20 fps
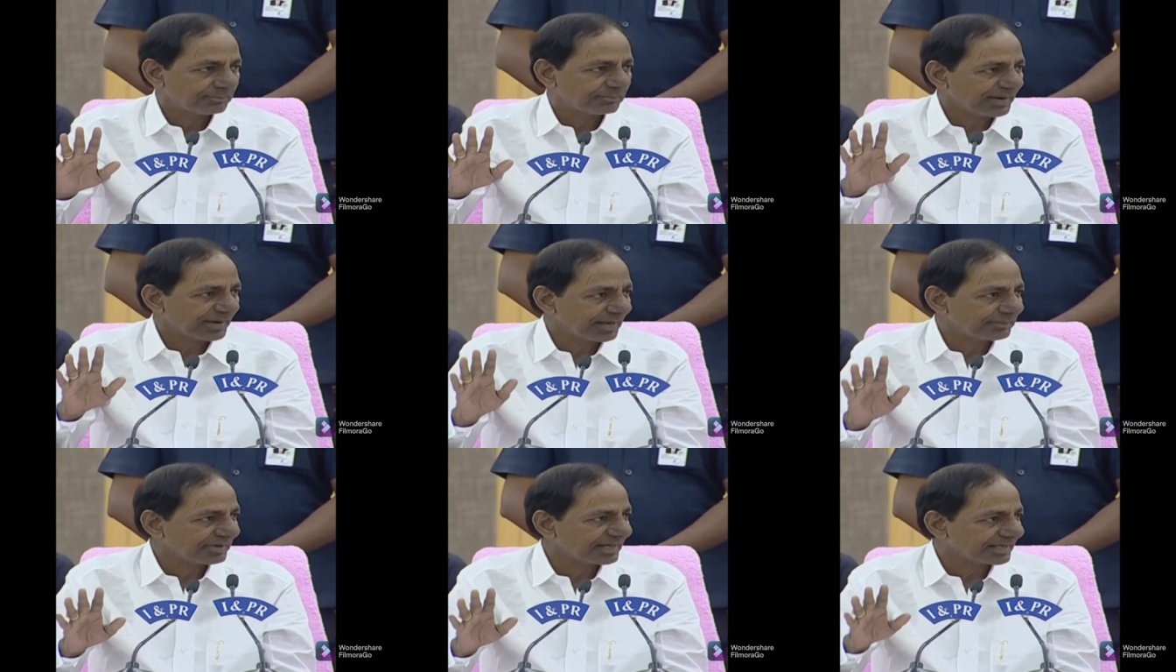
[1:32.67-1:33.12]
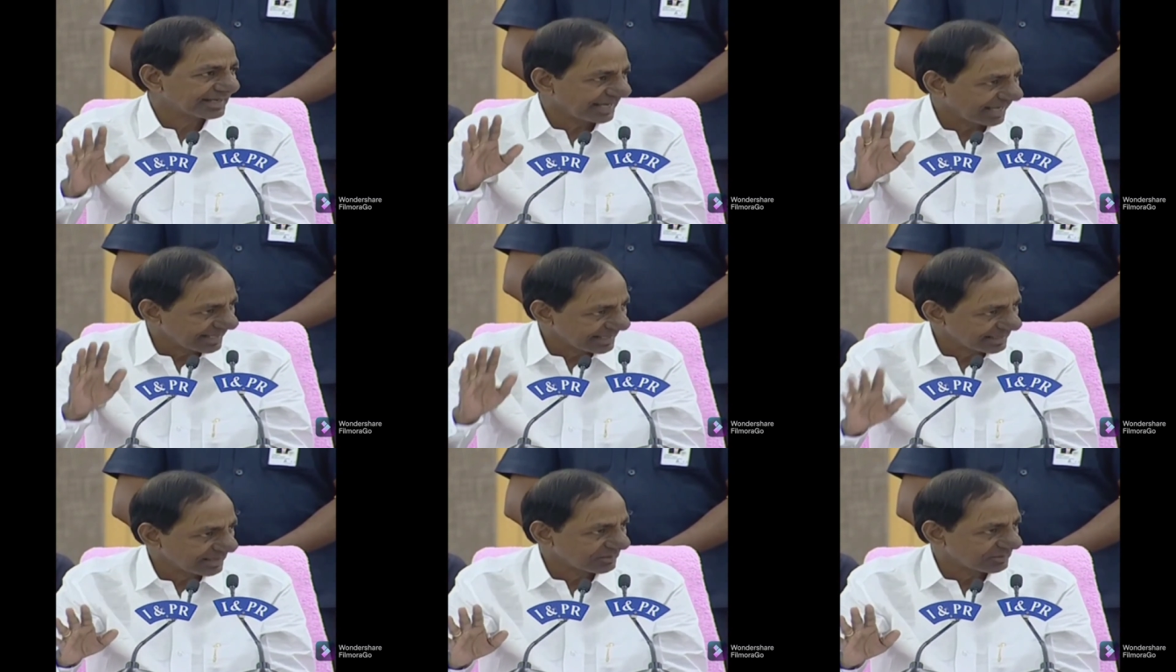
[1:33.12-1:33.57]
ఎంప్లాయ్మెంట్
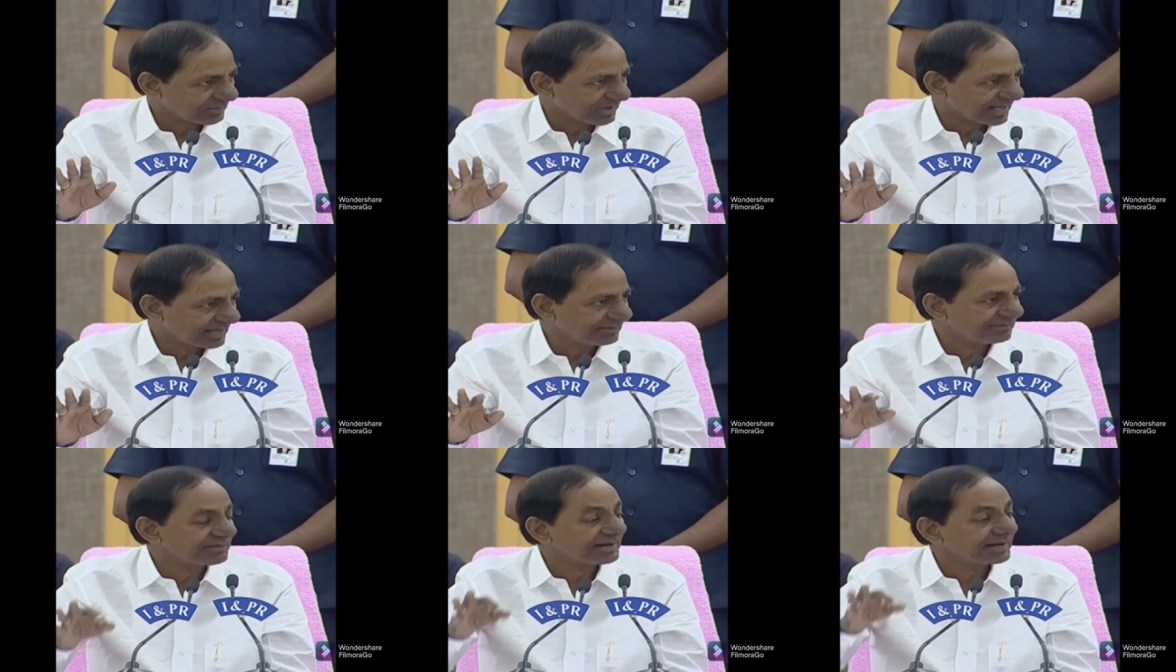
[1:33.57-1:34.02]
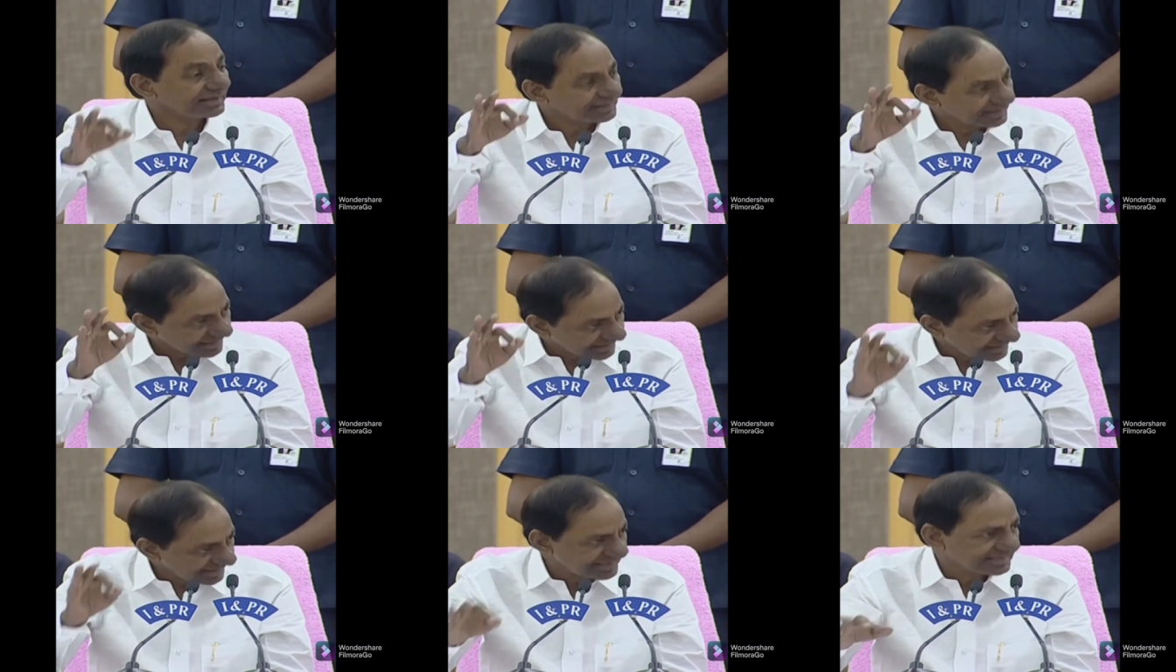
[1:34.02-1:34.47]
క్యాలెండర్ కూడా ఎవ్రీ
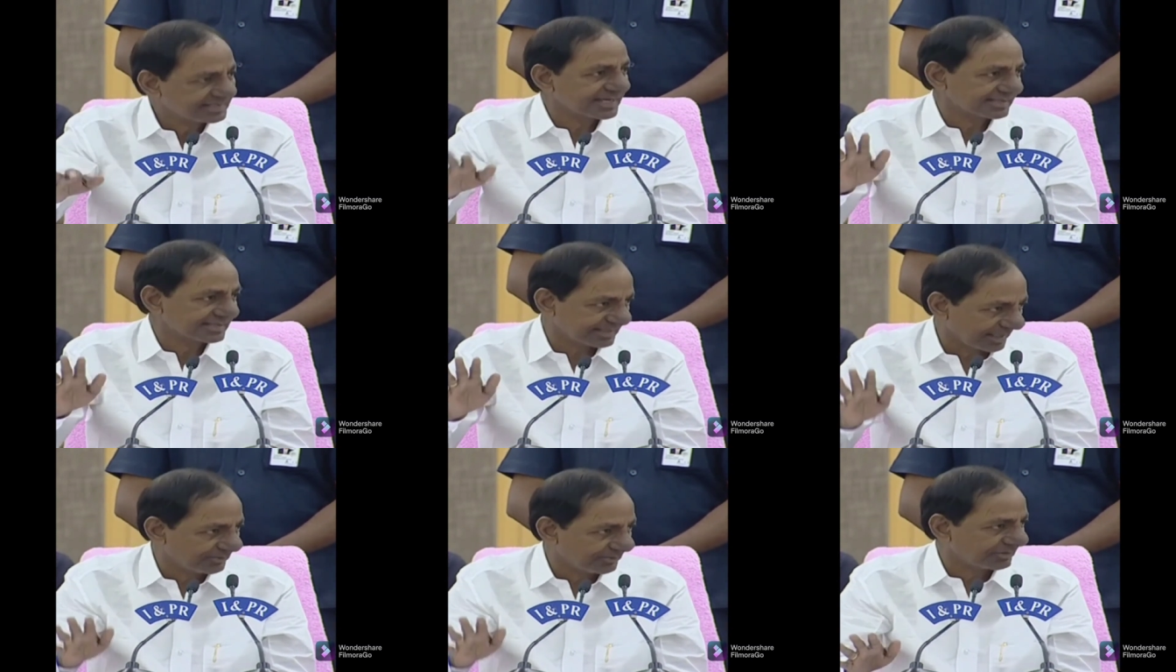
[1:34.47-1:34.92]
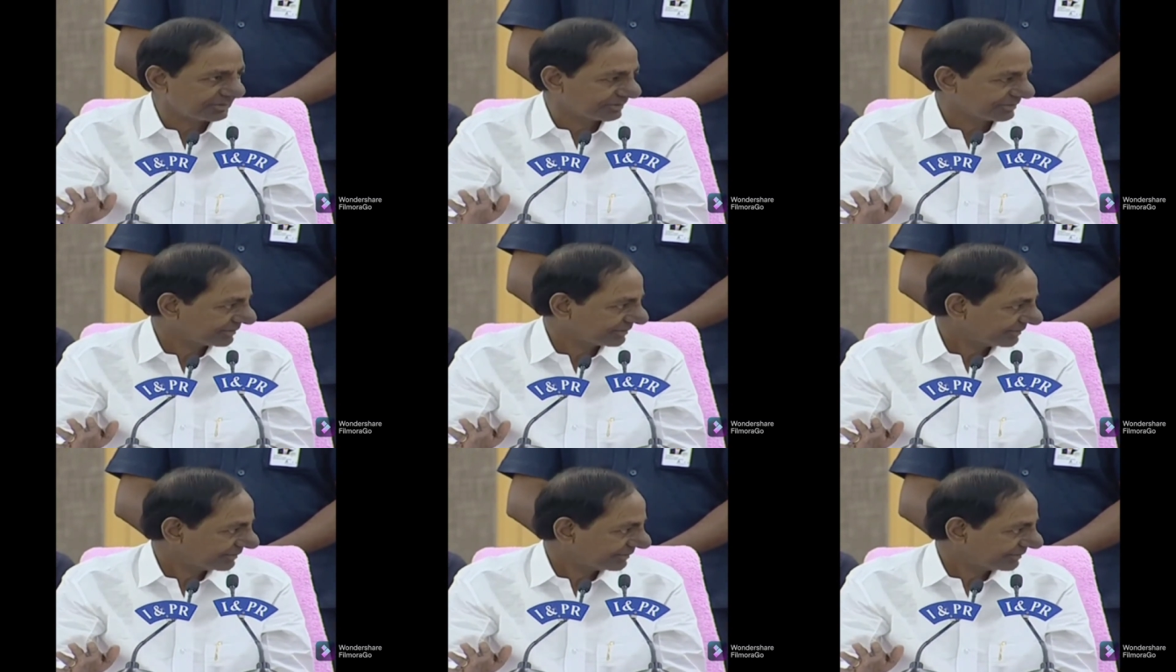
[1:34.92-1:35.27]
ఇయర్ రిలీజ్ చేస్తాము